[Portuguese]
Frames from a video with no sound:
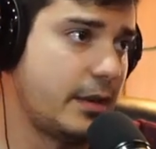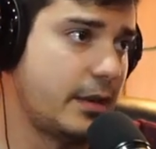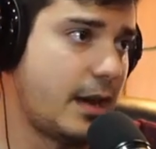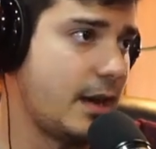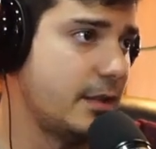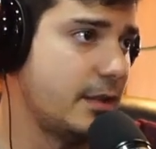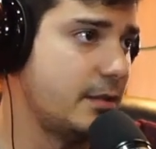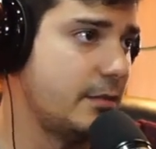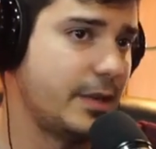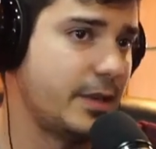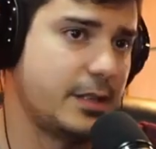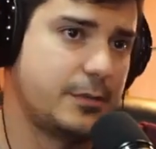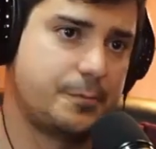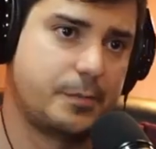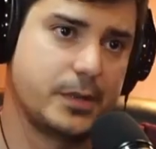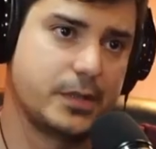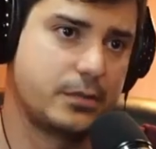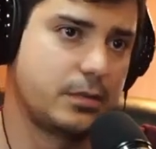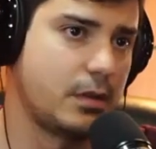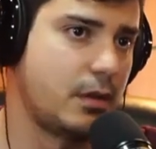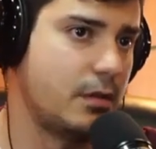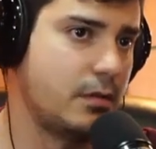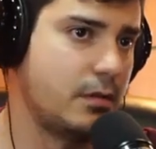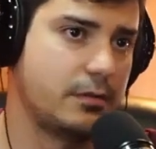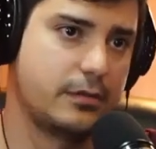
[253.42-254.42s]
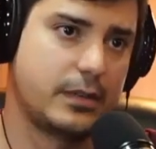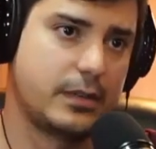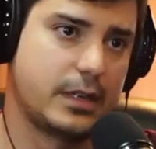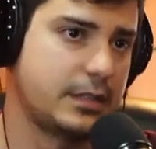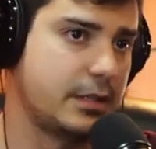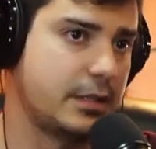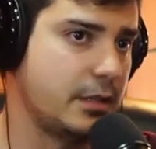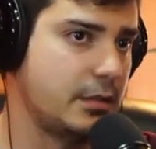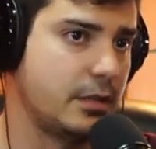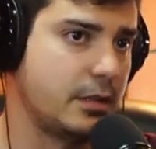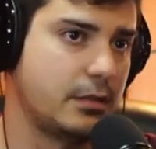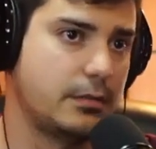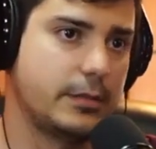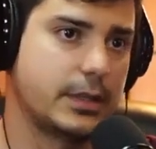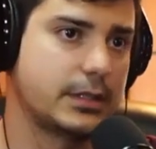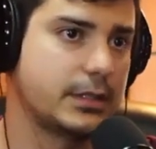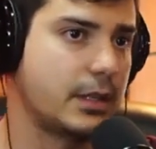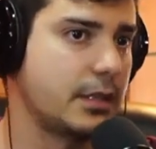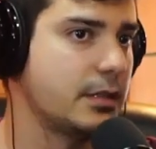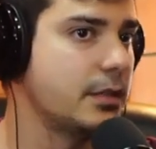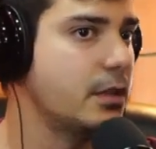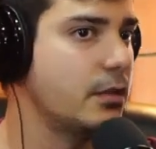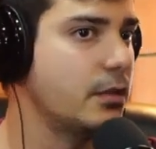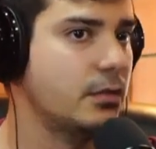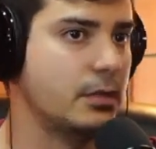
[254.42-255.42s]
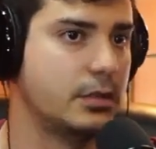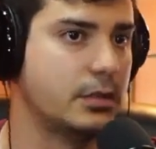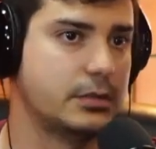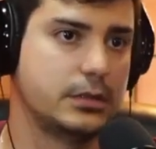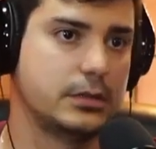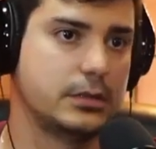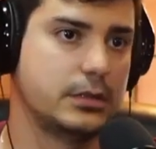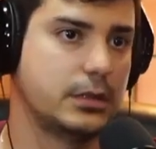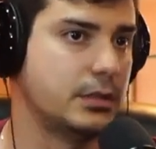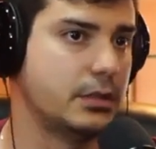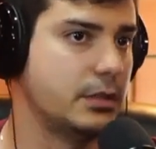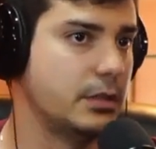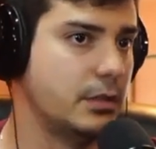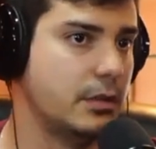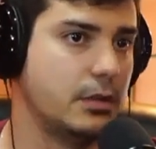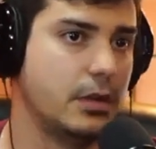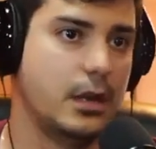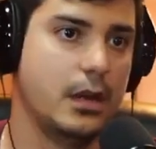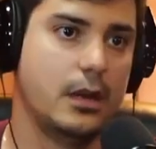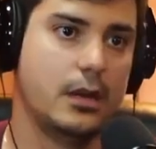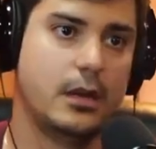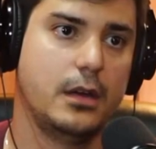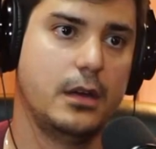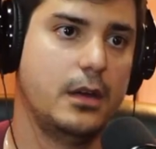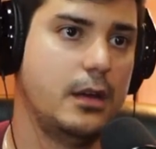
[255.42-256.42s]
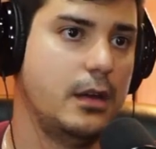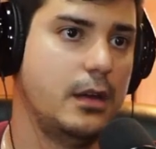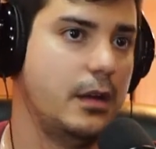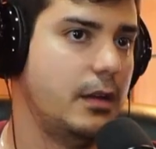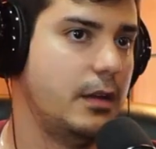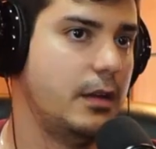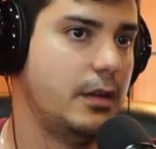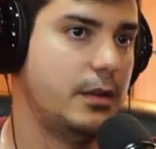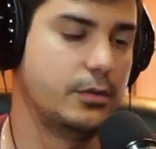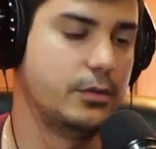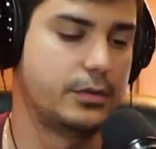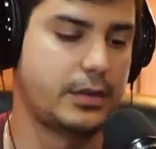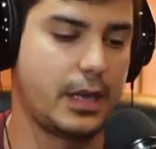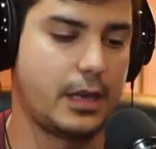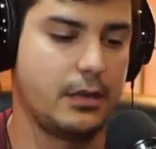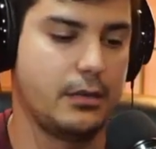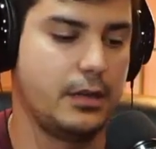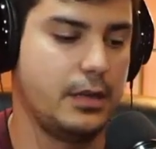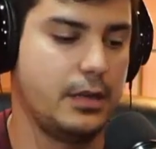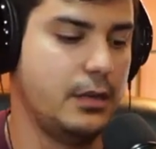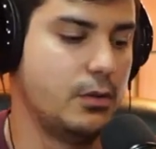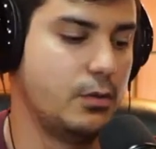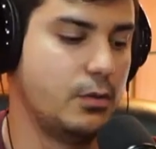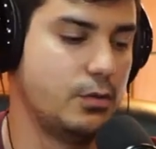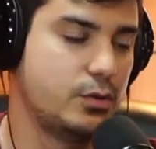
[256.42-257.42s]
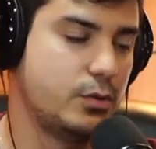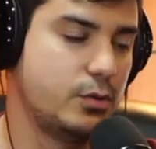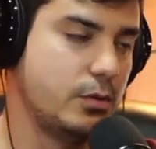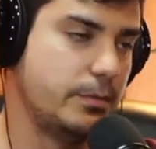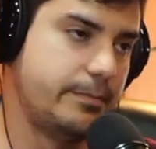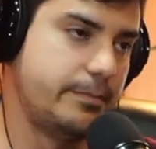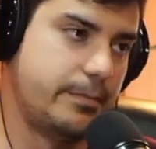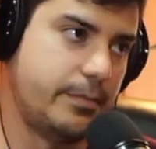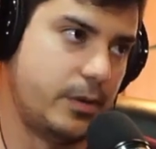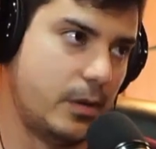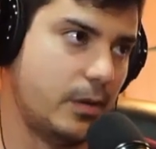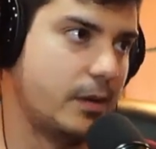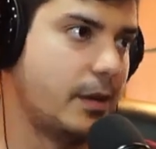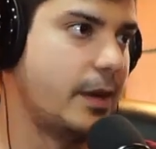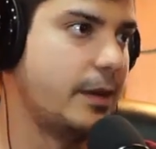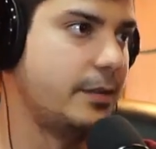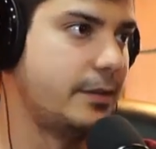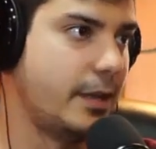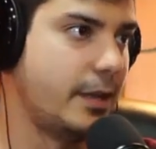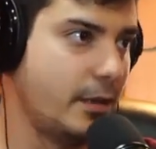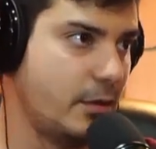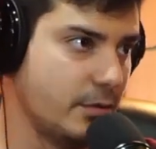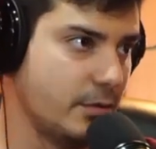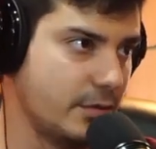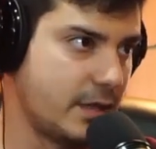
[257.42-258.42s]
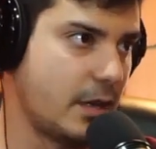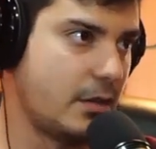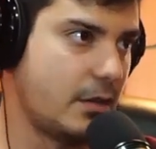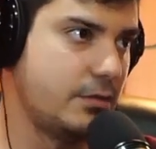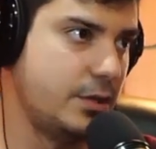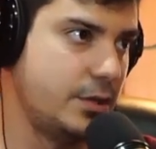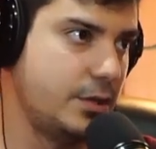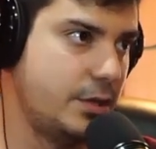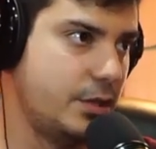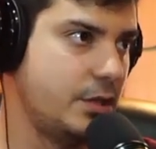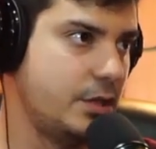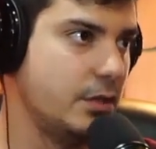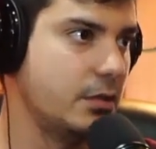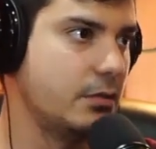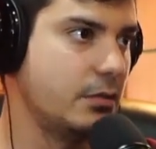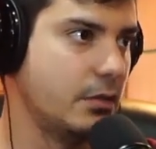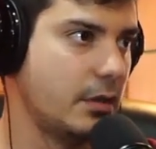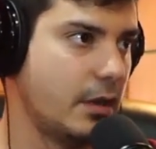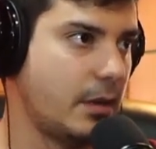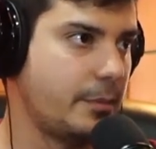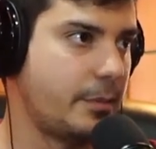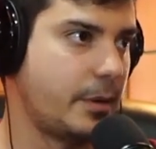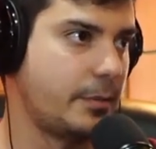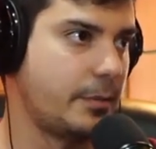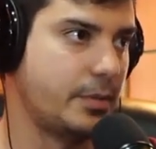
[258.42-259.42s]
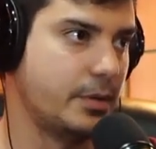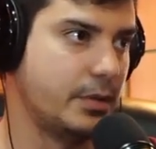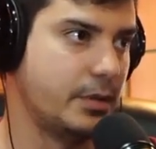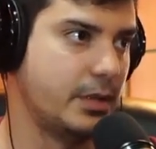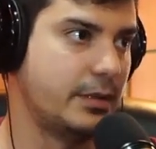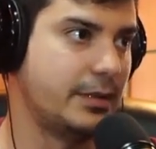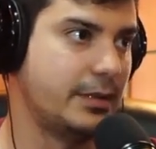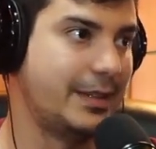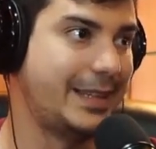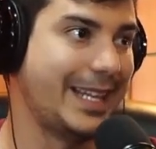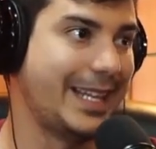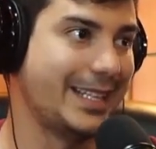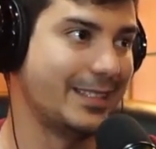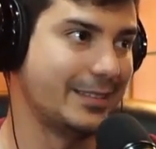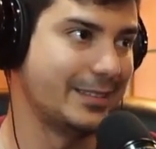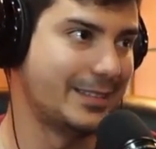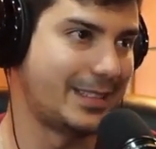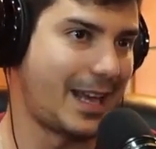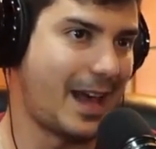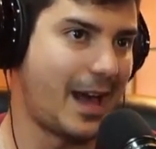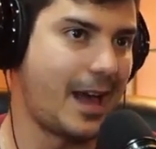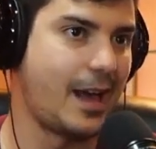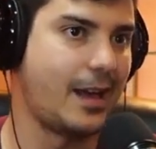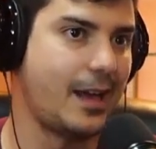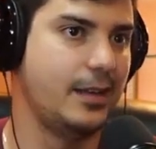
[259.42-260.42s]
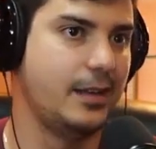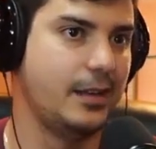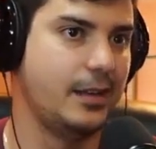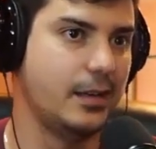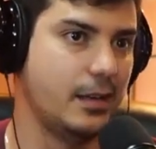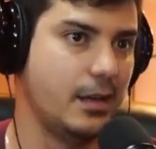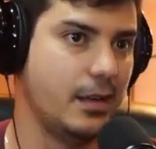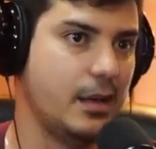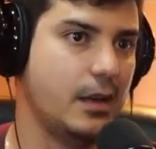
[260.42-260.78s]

nada, mas o pessoal vai aceitando uma atrás da outra, entendeu? Eu tenho ali, eu uso. Pô, aí tem que usar o destino, né? Pra poder Sim. tentar ali.